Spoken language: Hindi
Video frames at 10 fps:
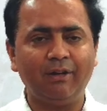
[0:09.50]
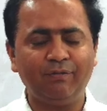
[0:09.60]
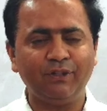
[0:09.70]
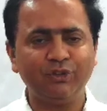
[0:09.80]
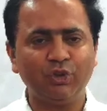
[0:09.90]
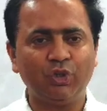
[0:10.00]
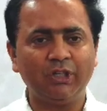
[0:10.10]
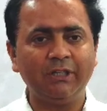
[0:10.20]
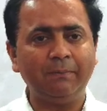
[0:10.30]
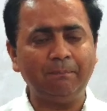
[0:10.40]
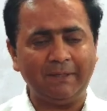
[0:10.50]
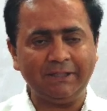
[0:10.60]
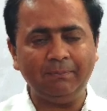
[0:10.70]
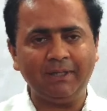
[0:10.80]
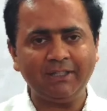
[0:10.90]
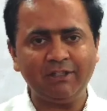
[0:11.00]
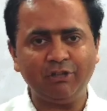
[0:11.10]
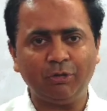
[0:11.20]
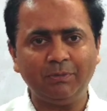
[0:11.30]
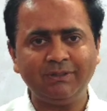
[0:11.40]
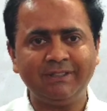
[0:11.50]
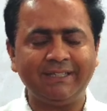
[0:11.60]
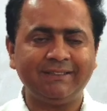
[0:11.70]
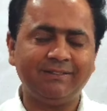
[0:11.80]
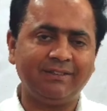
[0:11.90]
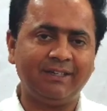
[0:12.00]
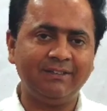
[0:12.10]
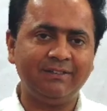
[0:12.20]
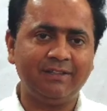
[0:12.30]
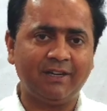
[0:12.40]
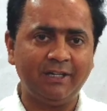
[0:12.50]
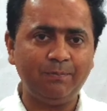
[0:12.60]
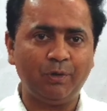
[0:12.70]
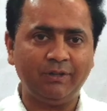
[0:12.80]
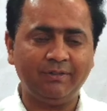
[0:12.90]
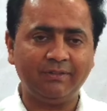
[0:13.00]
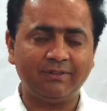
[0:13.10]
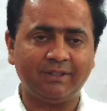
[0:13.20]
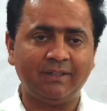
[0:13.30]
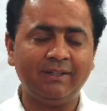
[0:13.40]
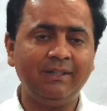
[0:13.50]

अल्फ़ा चौंक मैथमेटिकल इकनॉमिक्स एक्सरसाइज 9.6 का